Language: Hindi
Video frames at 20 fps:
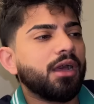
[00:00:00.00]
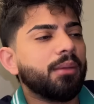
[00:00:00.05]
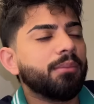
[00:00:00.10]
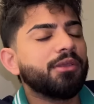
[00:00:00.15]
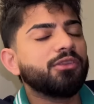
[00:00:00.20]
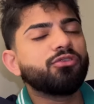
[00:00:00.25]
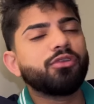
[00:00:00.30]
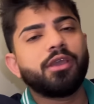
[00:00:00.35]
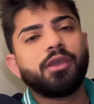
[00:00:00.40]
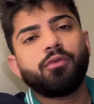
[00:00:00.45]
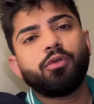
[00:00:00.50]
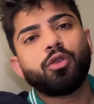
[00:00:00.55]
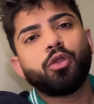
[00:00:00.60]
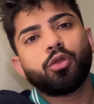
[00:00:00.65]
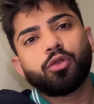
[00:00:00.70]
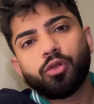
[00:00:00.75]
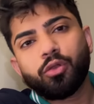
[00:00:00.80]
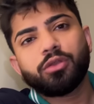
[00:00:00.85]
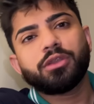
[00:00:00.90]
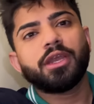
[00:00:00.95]
हमें जो है वो
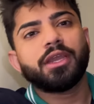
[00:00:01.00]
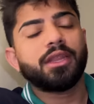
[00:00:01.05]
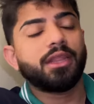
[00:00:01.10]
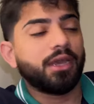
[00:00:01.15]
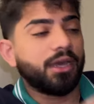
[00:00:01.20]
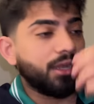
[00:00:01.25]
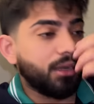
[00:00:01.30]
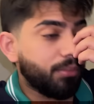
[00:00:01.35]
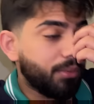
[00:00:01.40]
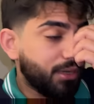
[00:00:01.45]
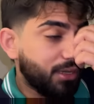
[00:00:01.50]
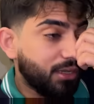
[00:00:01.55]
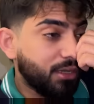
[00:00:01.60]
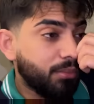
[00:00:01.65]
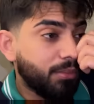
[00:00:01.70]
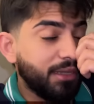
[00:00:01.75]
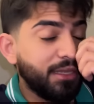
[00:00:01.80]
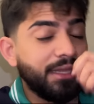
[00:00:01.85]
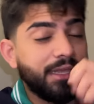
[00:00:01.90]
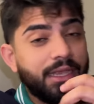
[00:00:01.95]
डॉक्टर को जाके दिखाना पड़ेगा कि
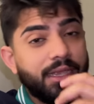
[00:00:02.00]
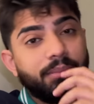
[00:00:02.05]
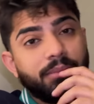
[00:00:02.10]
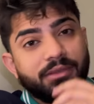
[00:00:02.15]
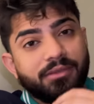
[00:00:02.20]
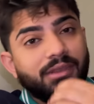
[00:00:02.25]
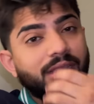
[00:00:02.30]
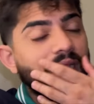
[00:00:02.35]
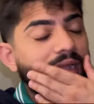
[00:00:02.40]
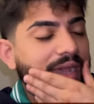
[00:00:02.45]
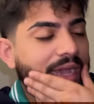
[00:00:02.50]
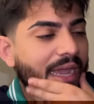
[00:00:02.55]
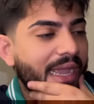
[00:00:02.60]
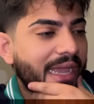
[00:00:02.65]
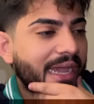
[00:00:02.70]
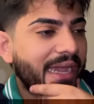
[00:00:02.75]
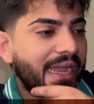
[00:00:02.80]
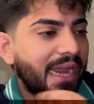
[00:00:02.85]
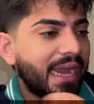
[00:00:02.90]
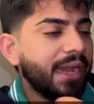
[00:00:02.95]
भाई ये मसला
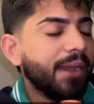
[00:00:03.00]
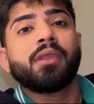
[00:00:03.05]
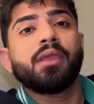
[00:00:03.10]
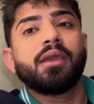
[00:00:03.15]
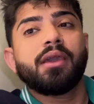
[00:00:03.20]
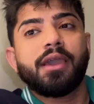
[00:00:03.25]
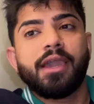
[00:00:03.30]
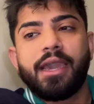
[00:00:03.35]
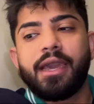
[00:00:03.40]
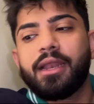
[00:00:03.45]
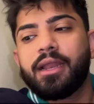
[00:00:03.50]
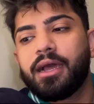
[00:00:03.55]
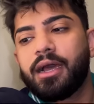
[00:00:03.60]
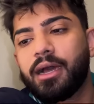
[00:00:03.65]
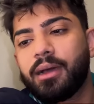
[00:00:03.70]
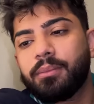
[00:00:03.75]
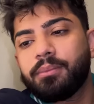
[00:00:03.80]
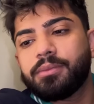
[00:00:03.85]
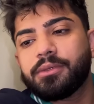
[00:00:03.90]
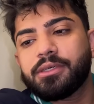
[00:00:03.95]
आया है खैर
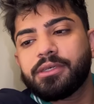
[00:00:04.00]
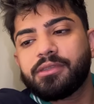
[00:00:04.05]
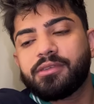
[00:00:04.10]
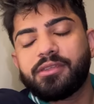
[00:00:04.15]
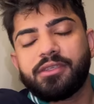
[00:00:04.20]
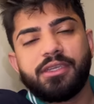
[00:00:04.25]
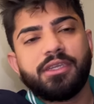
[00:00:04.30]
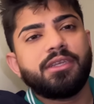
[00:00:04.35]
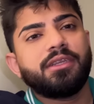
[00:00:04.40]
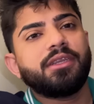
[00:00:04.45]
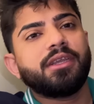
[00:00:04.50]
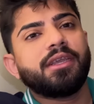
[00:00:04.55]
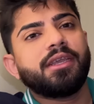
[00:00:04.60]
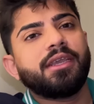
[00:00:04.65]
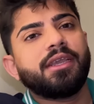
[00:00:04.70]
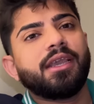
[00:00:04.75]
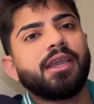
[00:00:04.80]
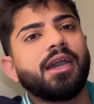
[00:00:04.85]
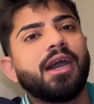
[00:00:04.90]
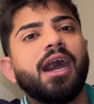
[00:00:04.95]
अब सीन ये है
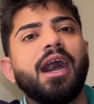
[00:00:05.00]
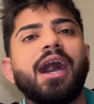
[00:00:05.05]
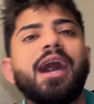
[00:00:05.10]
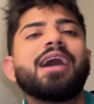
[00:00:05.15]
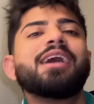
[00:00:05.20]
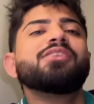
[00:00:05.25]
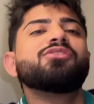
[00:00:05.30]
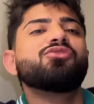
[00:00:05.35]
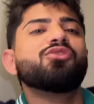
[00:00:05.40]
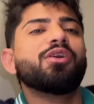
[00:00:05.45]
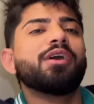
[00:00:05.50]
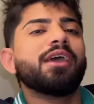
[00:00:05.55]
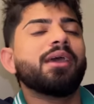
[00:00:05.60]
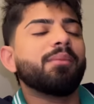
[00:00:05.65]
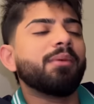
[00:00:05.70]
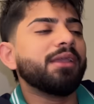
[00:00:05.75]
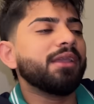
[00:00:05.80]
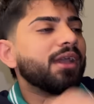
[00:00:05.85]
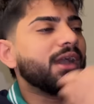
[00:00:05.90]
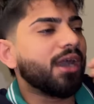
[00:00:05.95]
कि आज जो है
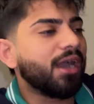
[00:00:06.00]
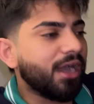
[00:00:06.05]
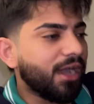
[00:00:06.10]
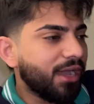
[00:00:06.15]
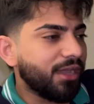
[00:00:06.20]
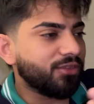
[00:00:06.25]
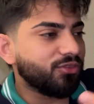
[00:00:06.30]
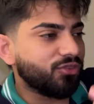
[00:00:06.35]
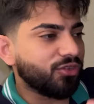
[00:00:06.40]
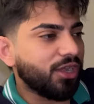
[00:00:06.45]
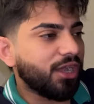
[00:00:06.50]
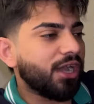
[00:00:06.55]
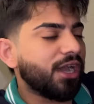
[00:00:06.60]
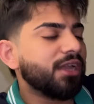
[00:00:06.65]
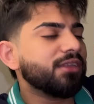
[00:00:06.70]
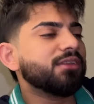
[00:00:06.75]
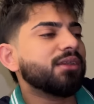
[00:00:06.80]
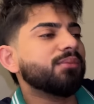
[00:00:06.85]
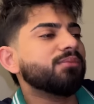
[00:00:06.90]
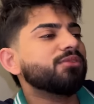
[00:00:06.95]
भाई आज
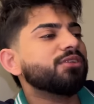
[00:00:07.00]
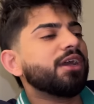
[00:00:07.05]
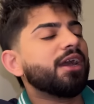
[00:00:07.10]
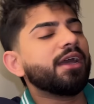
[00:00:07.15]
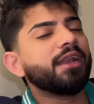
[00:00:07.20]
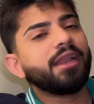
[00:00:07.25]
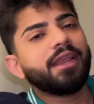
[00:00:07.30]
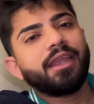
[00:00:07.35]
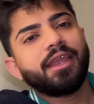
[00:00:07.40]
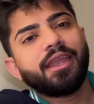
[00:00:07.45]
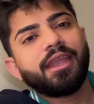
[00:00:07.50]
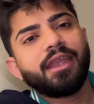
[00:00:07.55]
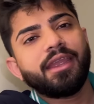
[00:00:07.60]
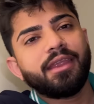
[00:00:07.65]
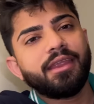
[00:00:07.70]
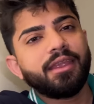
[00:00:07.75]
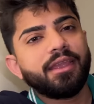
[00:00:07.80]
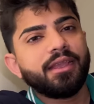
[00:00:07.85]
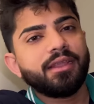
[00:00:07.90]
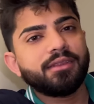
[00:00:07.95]
आज हम जा रहे हैं
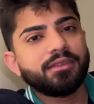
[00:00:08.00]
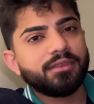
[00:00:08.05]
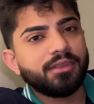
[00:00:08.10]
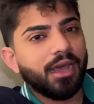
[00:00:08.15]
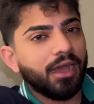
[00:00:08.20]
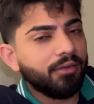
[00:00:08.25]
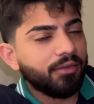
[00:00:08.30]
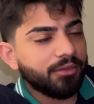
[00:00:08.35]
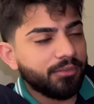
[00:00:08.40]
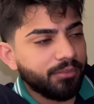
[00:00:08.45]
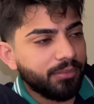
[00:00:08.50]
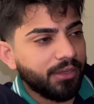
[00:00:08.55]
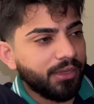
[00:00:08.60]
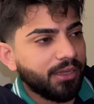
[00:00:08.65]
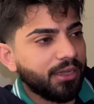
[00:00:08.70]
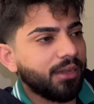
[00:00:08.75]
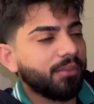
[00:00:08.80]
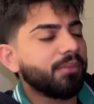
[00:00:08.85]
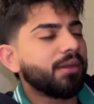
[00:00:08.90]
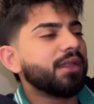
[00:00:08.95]
एक दावत पे
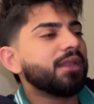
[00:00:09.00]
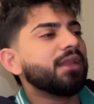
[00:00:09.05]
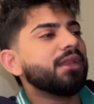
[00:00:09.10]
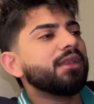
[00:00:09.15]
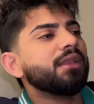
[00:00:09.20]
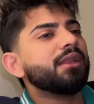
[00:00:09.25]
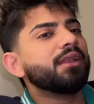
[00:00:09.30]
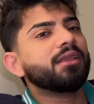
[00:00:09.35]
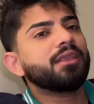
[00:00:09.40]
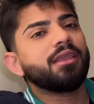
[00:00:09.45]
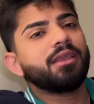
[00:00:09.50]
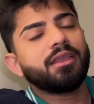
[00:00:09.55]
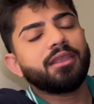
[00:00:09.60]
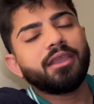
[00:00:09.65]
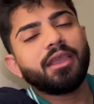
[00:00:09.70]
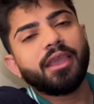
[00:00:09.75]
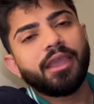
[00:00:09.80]
हमारे लिए रखी गई है